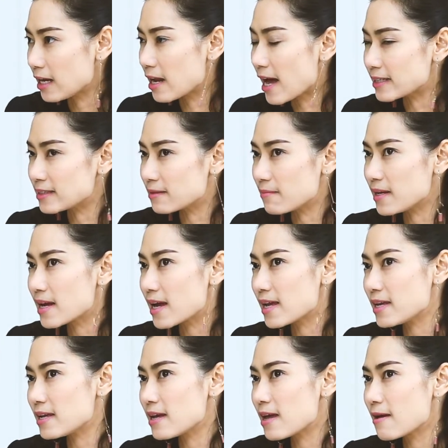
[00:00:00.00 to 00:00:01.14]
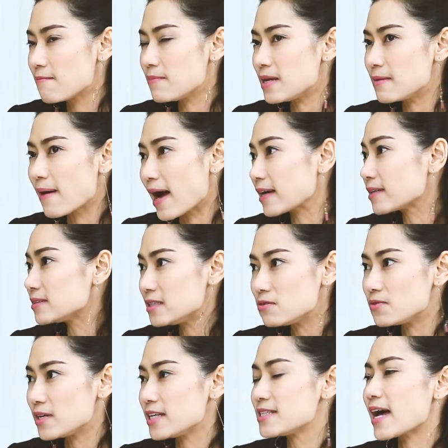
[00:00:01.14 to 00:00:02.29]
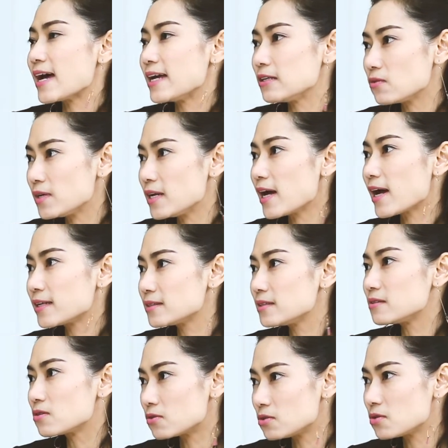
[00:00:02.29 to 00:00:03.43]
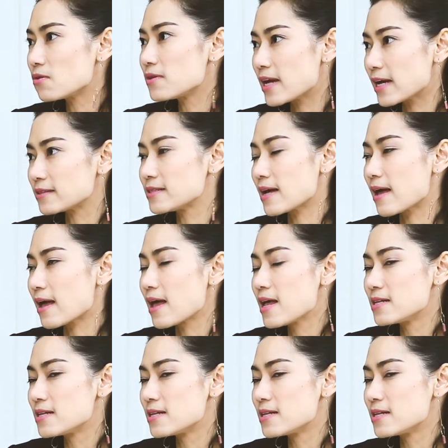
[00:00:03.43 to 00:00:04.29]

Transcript: แล้วอาจจะไม่ได้มีพรรคที่อยู่ในใจตัวนี้ค่ะสื่อโซเชียลเนี่ยจะ